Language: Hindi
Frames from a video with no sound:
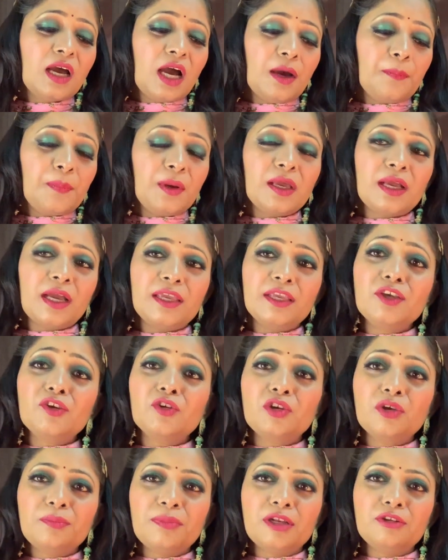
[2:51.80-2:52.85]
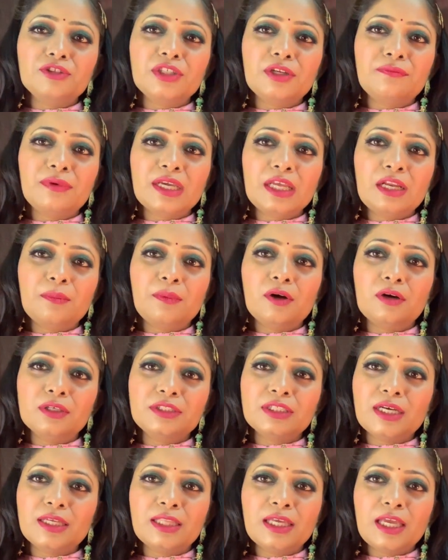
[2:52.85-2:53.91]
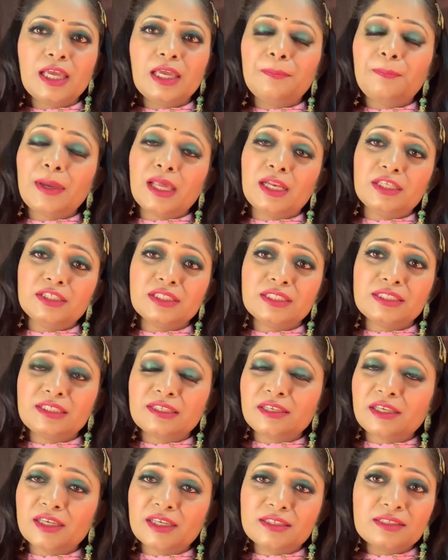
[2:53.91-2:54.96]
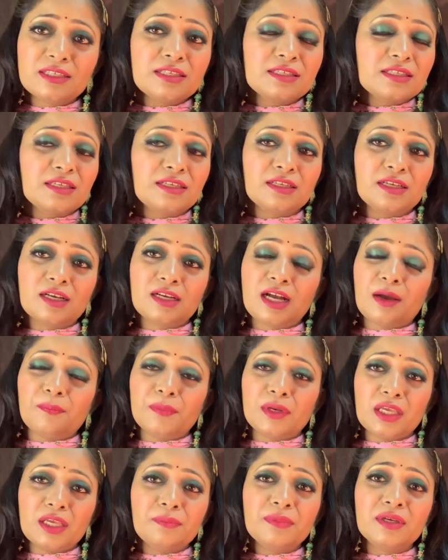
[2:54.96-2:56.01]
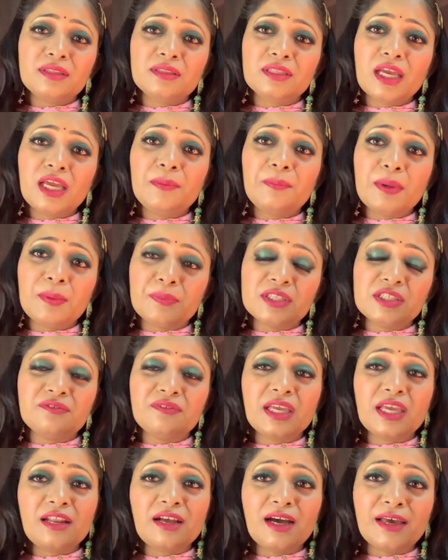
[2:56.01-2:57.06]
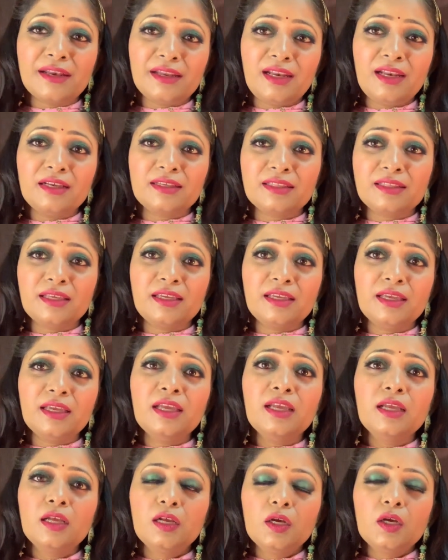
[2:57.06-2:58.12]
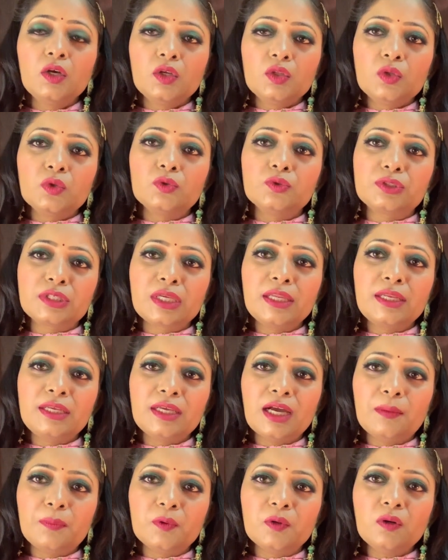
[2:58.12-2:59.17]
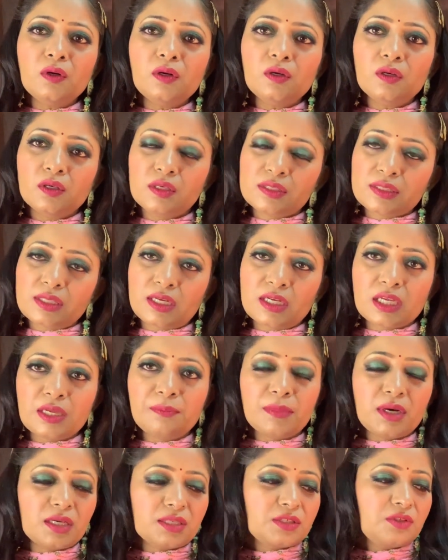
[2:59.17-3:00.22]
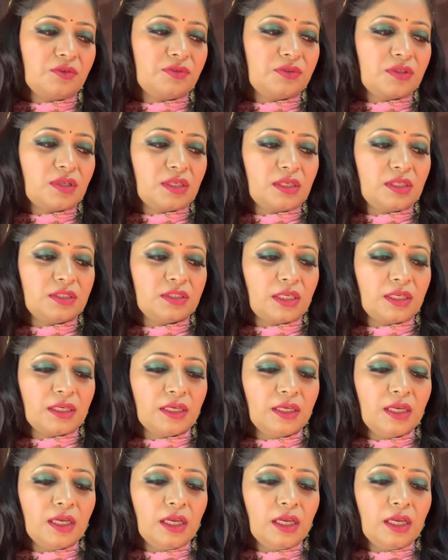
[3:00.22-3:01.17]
आप लगाइए क्योंकि पोल्यूशन वगैरह बहुत ज़्यादा है पहले जैसी केयर से स्किन का काम नहीं बनता है पिम्पल्स वगैरह आने लगते हैं तो उसके लिए आपको इस तरह के मास्क यूज़ करने चाहिए